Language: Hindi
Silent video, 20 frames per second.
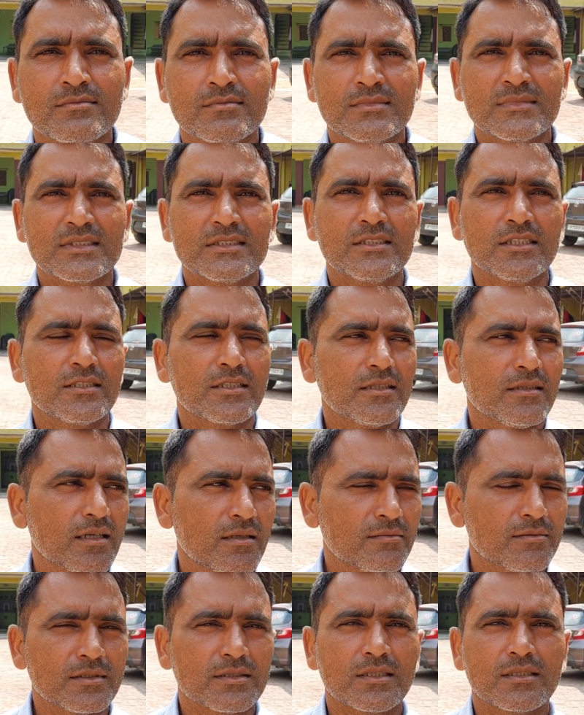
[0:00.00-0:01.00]
अच्छा बड़े
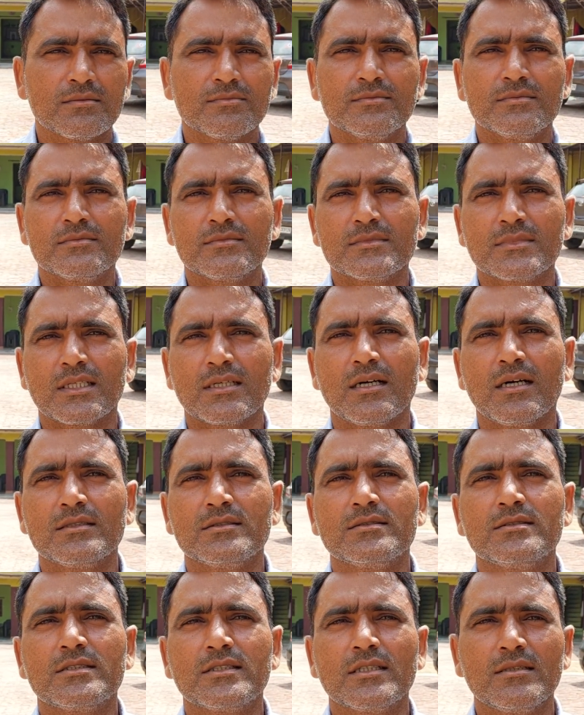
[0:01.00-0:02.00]
भाई का नाम बिट्टू हाँ
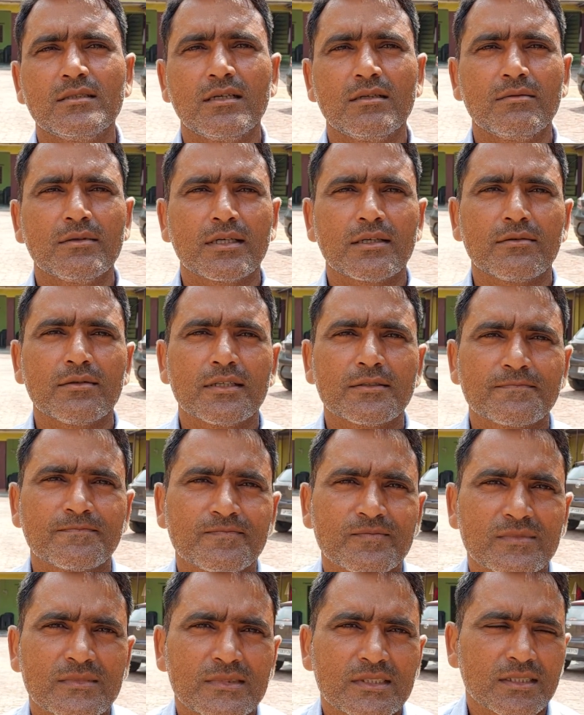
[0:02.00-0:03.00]
जी जितेंद्र भी कहें
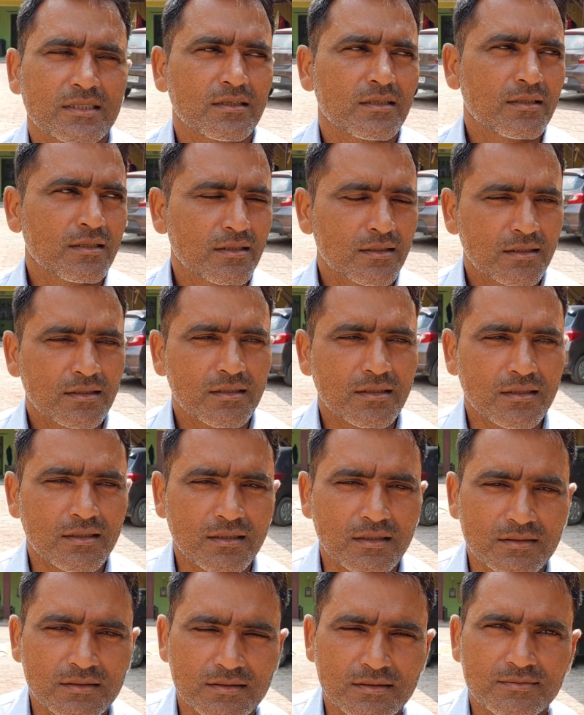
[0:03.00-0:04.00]
जितेंद्र भी कहें
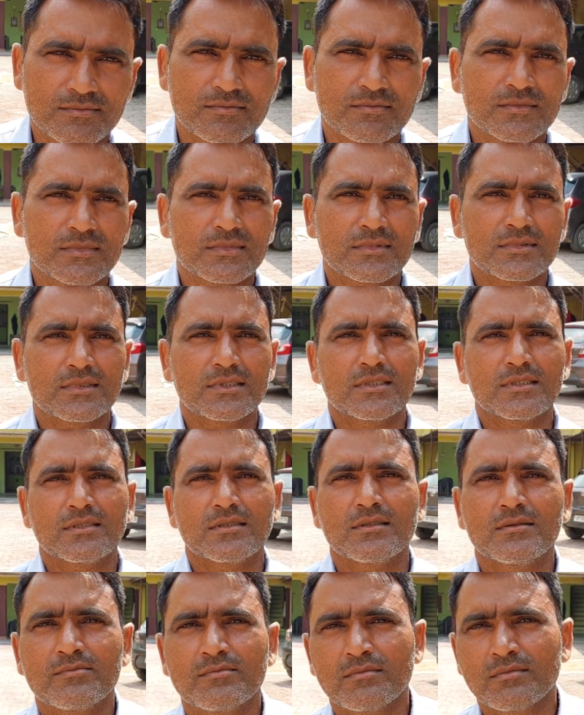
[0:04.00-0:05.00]
हाँ जी तो
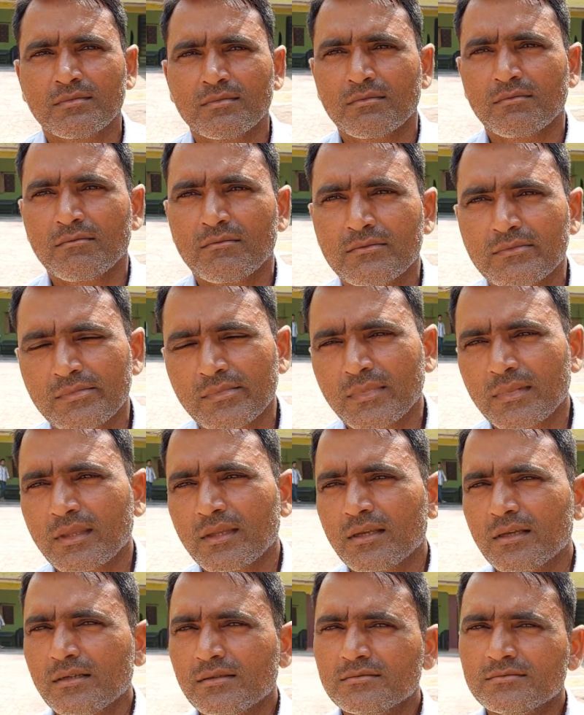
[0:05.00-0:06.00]
दोस्तों आज हम इनके
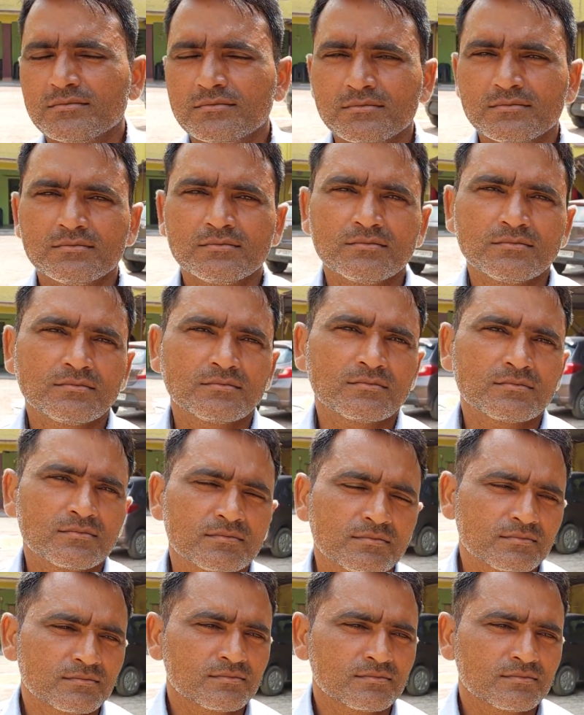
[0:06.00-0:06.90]
पास में आए हैं